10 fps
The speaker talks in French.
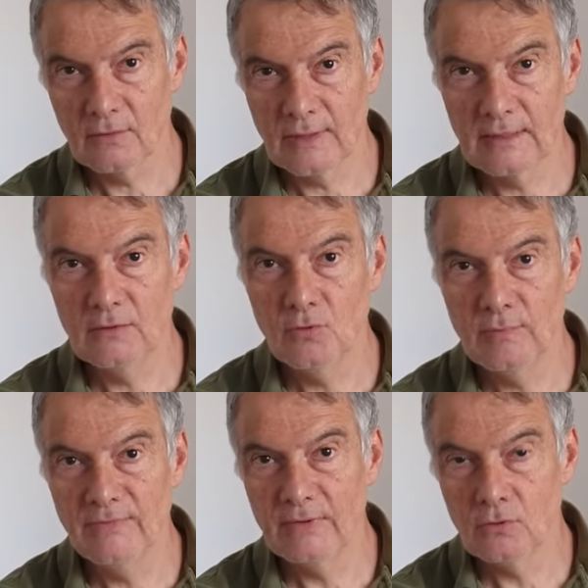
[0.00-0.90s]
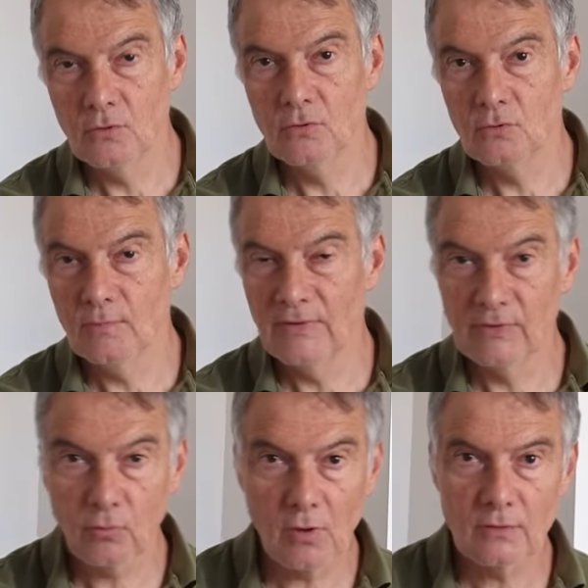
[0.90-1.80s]
l'année
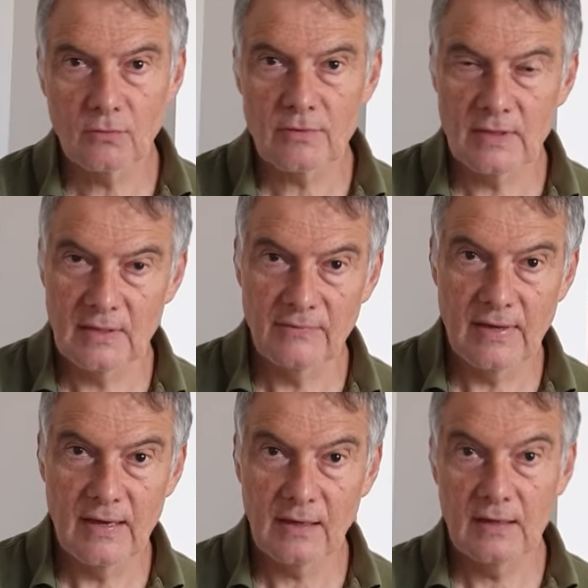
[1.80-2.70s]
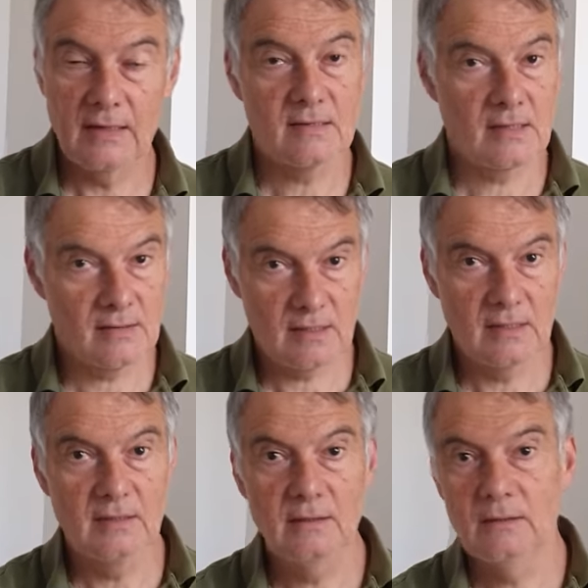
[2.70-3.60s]
2022-2023, donc cet hiver, et
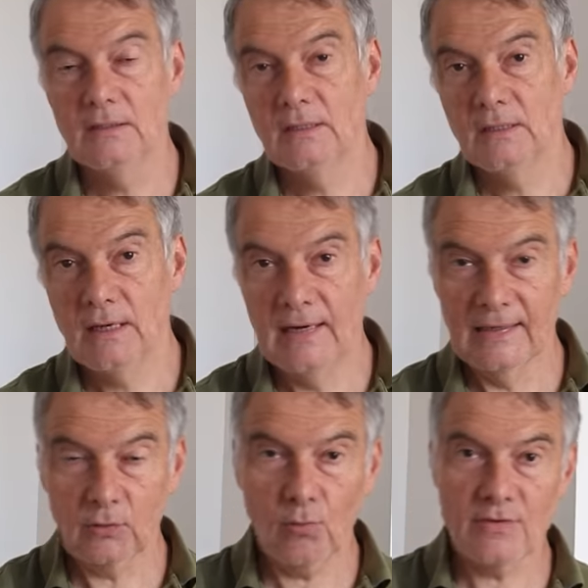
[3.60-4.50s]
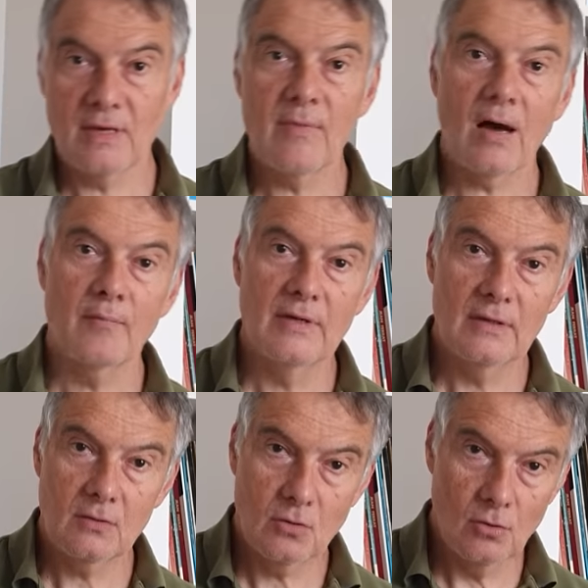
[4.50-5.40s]
celle-ci est la troisième
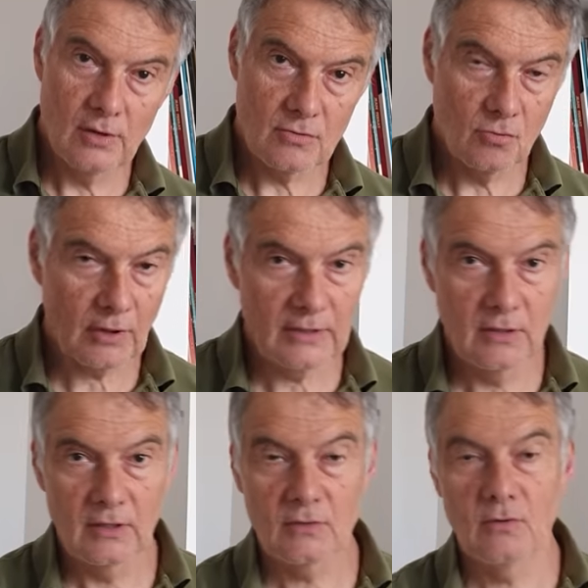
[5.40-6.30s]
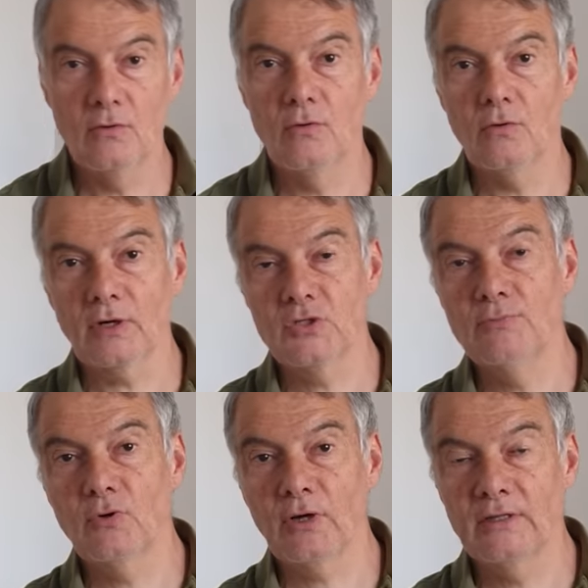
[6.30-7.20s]
armée que les Ukrainiens, que le
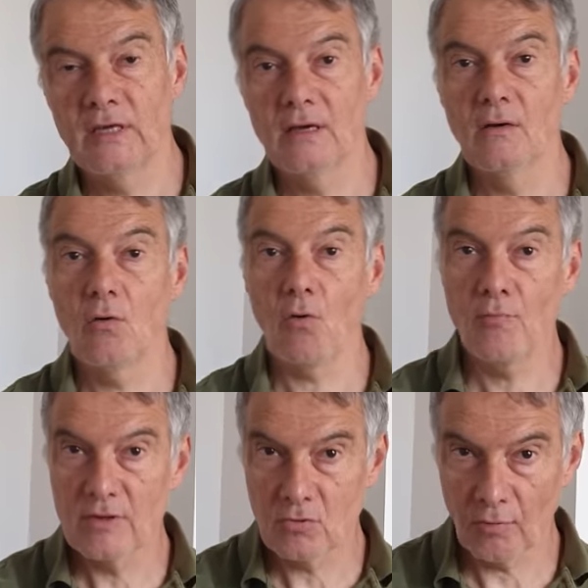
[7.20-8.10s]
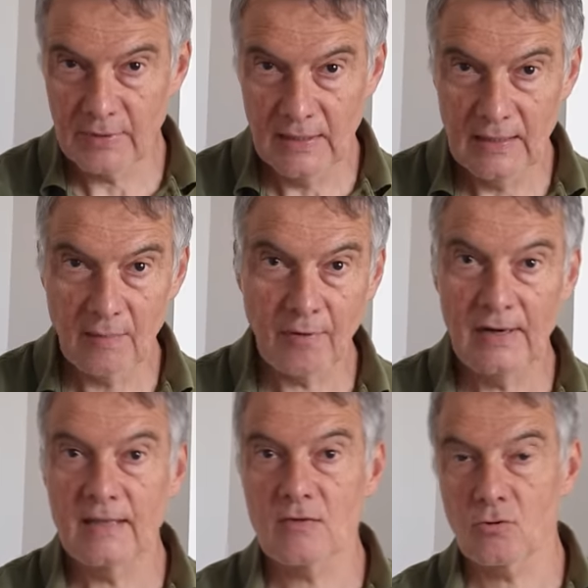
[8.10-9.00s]
régime ukrainien remet sur pied après
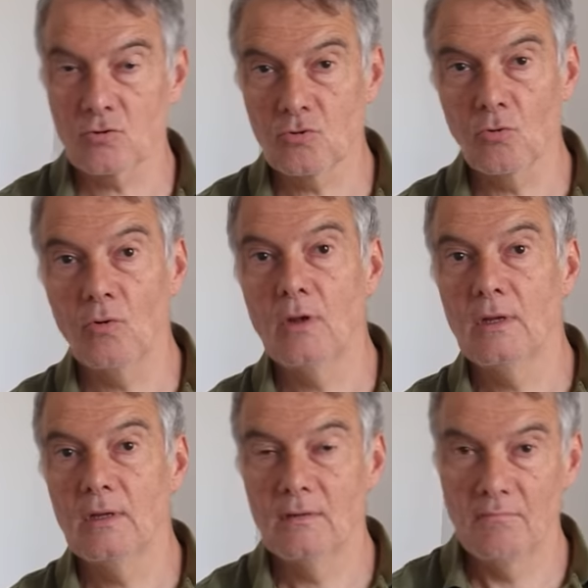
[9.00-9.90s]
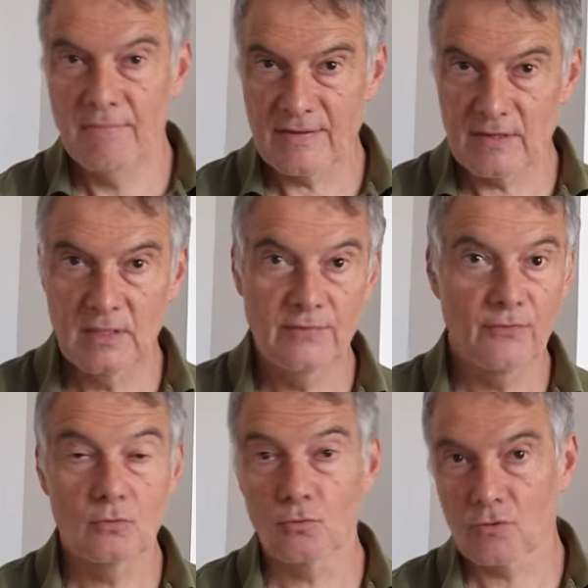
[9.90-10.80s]
la destruction
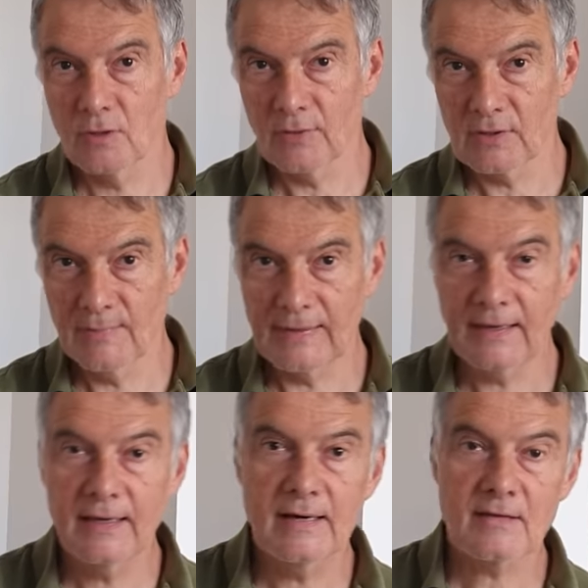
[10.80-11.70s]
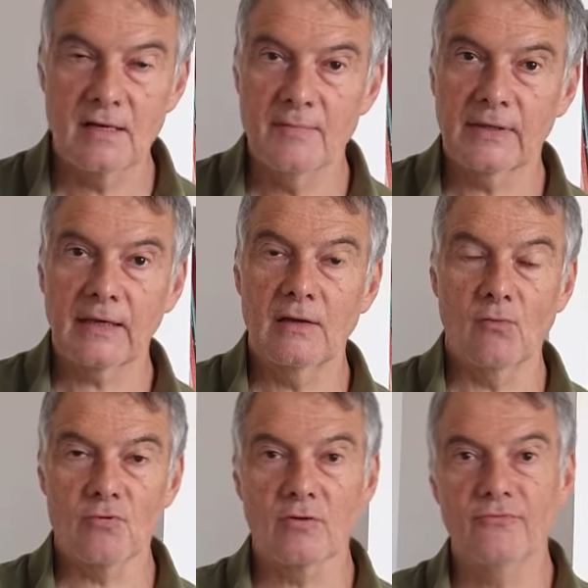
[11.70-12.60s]
massive, non seulement des matériels, ça les matériels
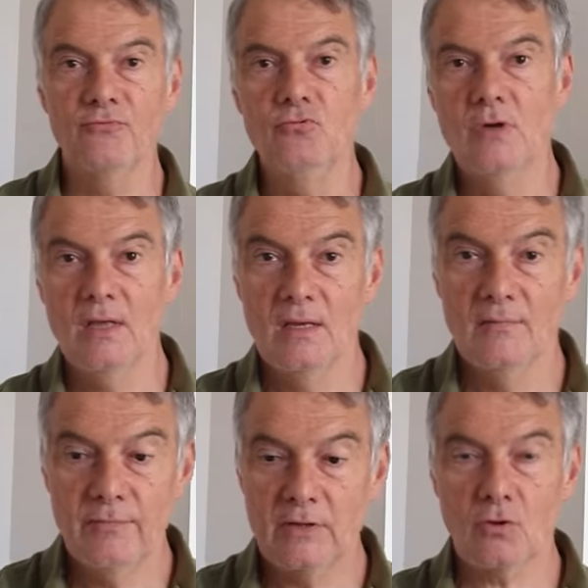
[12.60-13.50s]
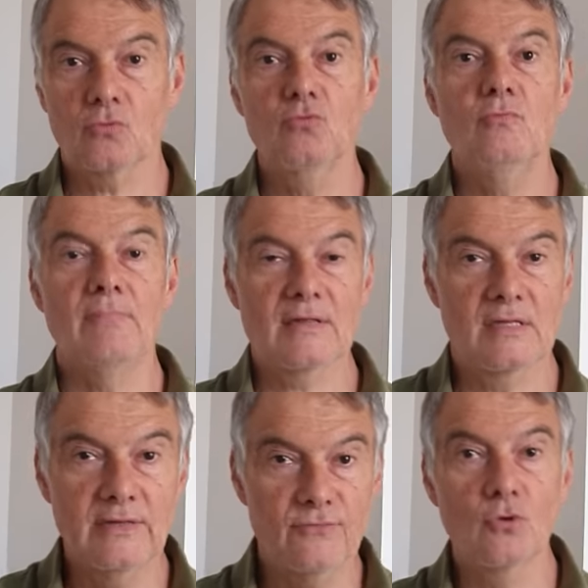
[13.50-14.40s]
on s'en fout, mais surtout
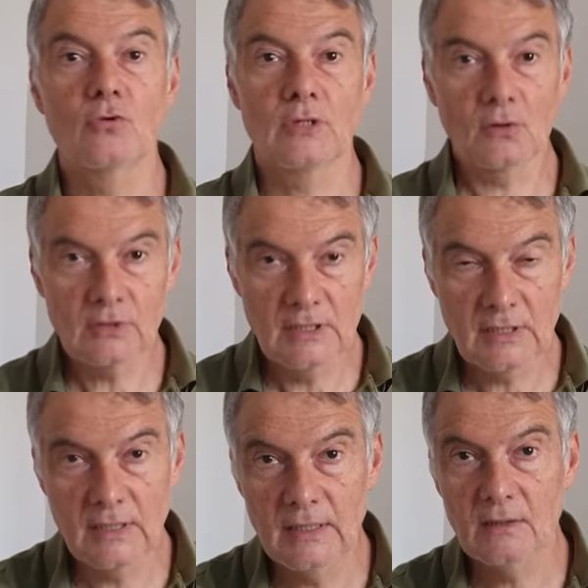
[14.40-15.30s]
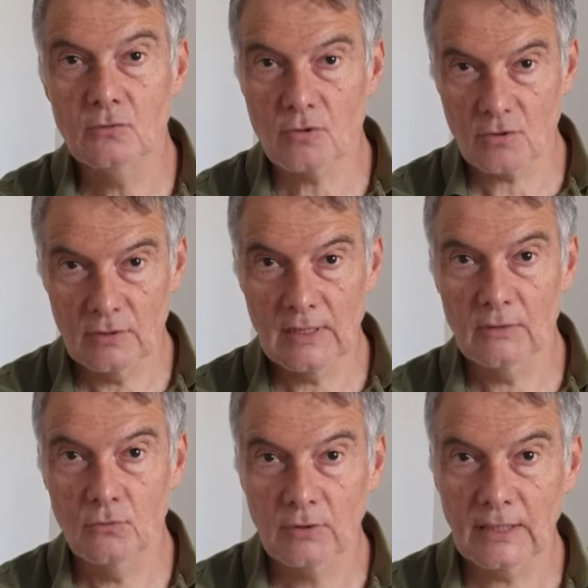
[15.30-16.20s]
massive de quantité de
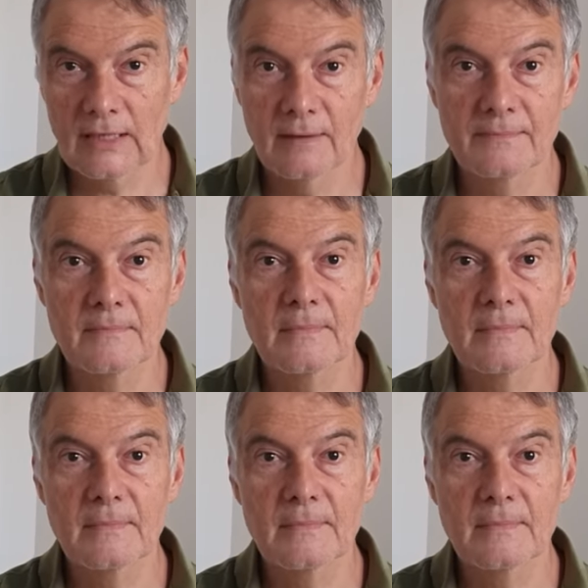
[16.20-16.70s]
soldats ukrainiens